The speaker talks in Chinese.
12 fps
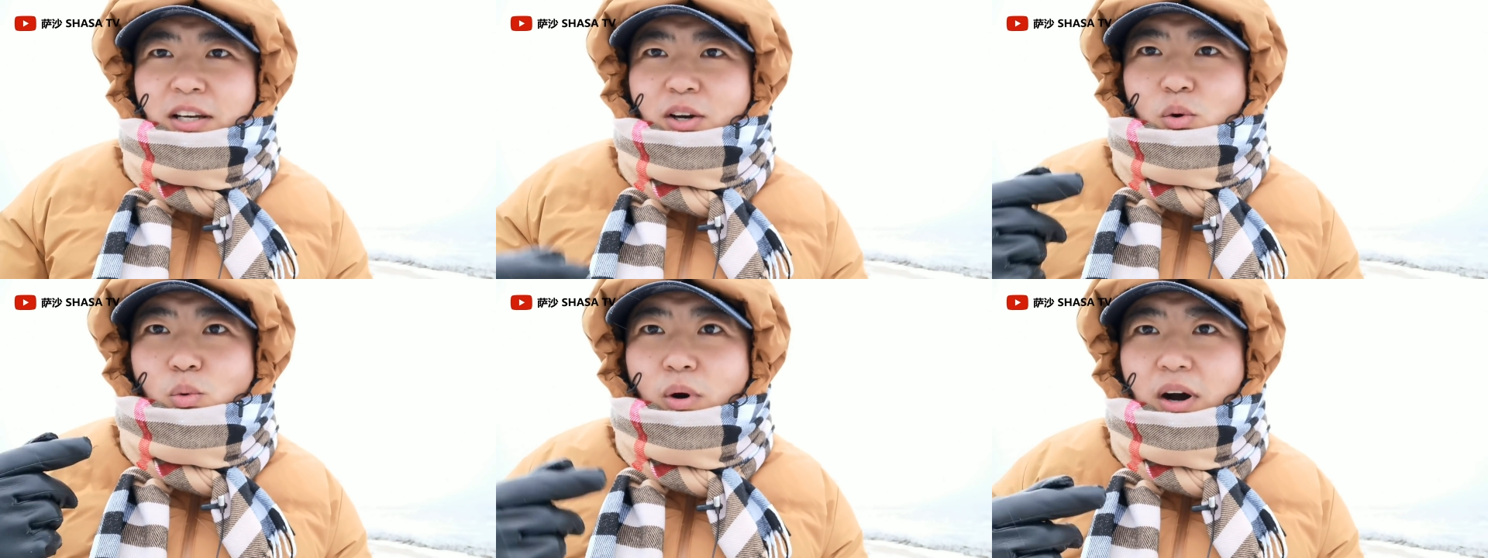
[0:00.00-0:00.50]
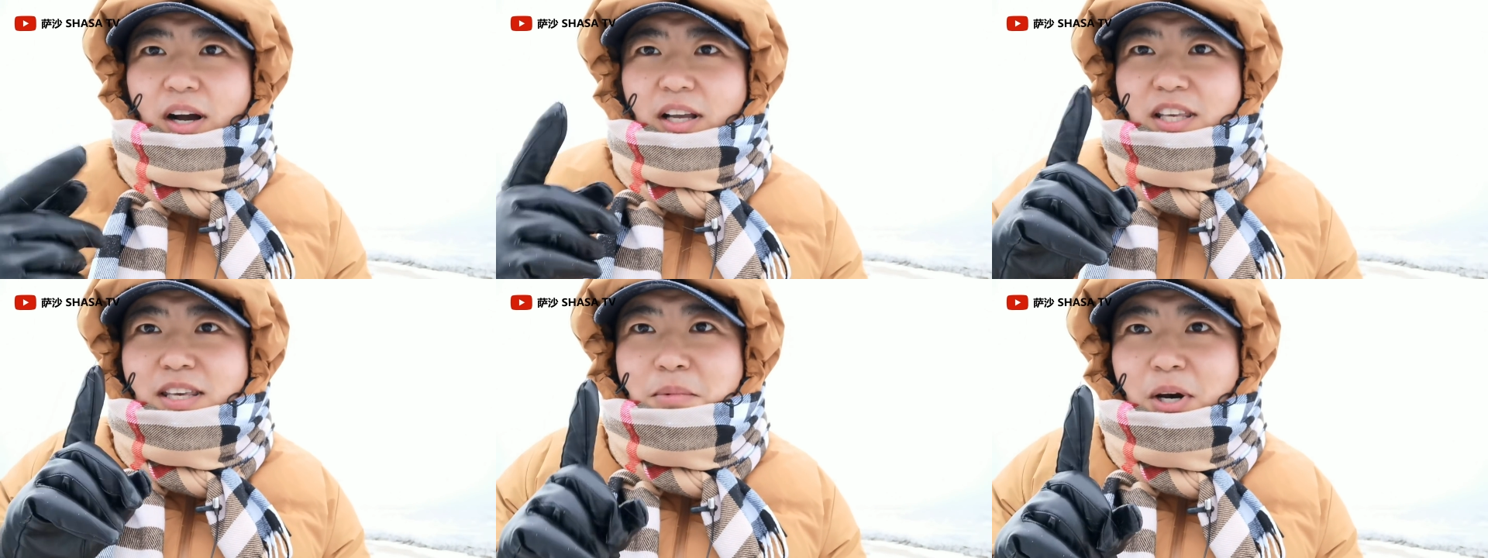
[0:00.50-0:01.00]
我
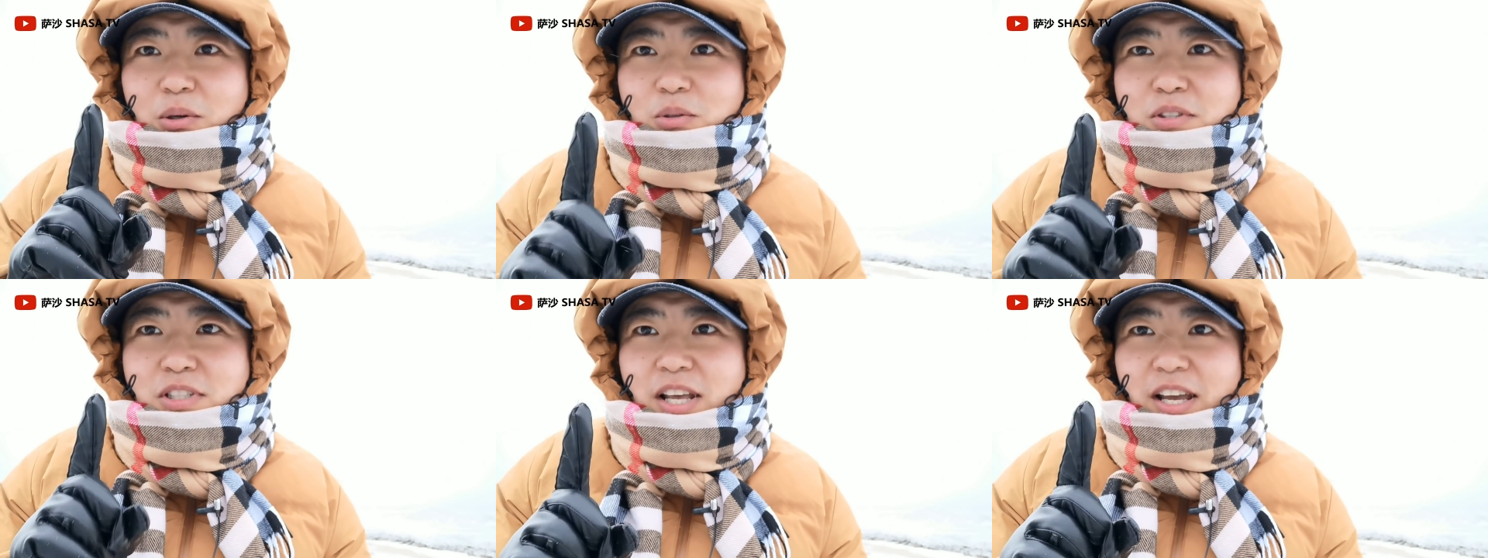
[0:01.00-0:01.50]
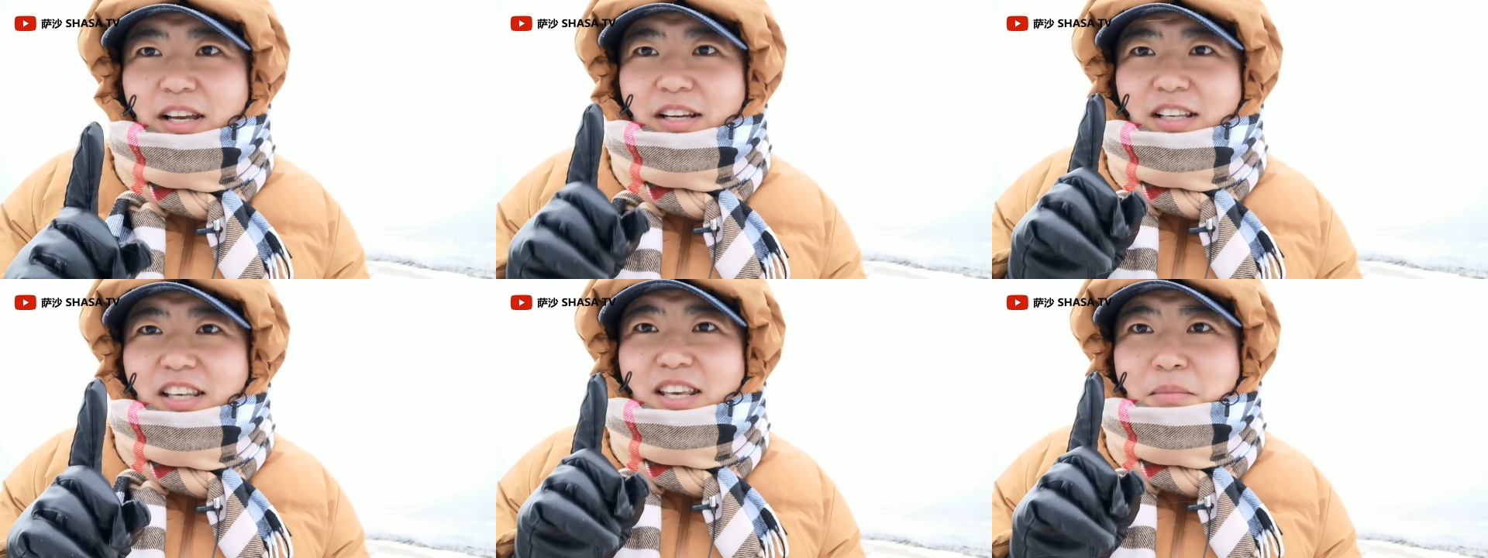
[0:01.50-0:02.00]
一秒钟之内，
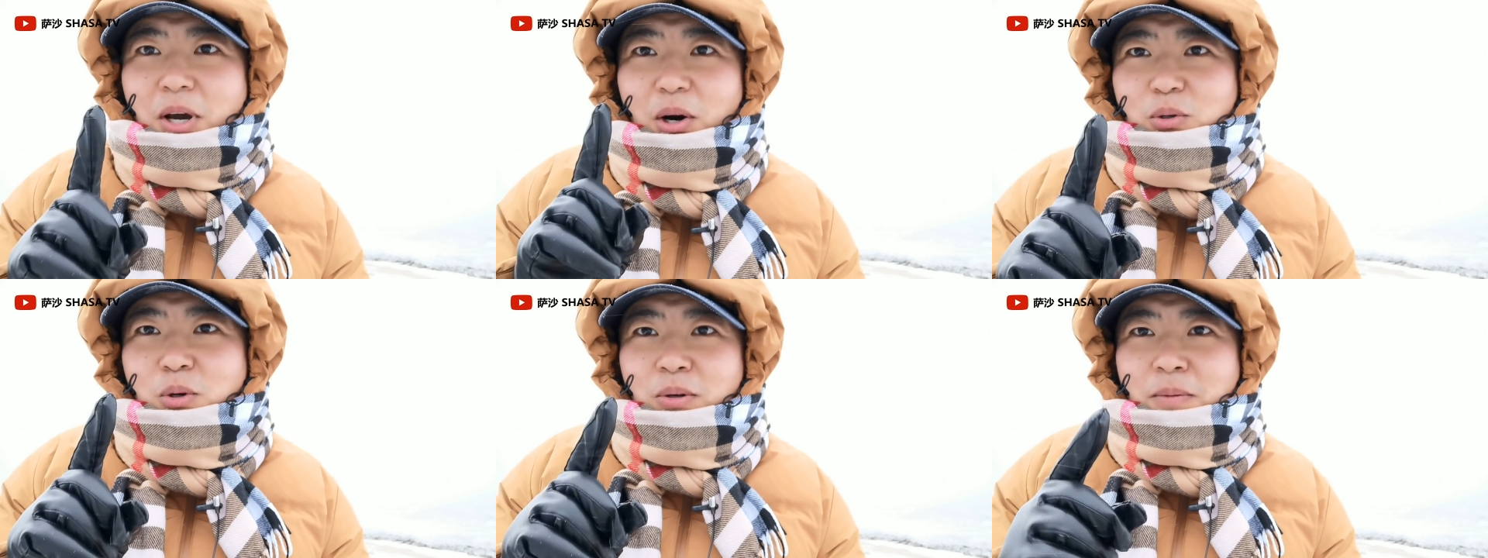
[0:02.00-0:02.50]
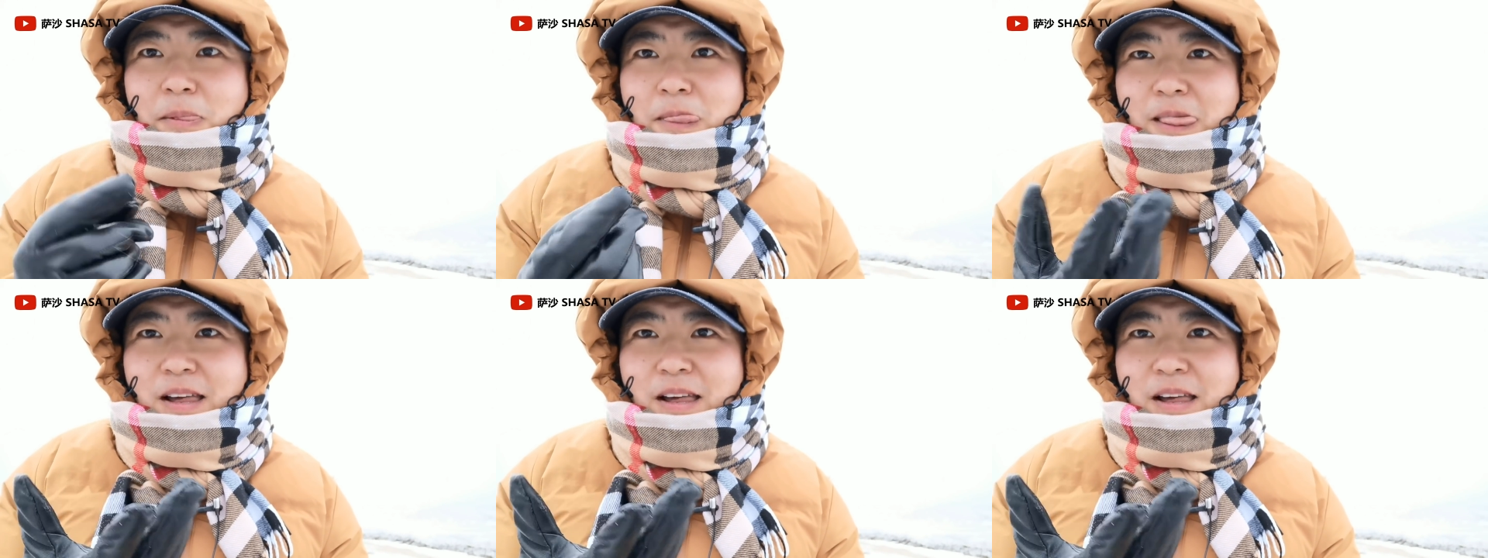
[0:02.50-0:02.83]
一秒钟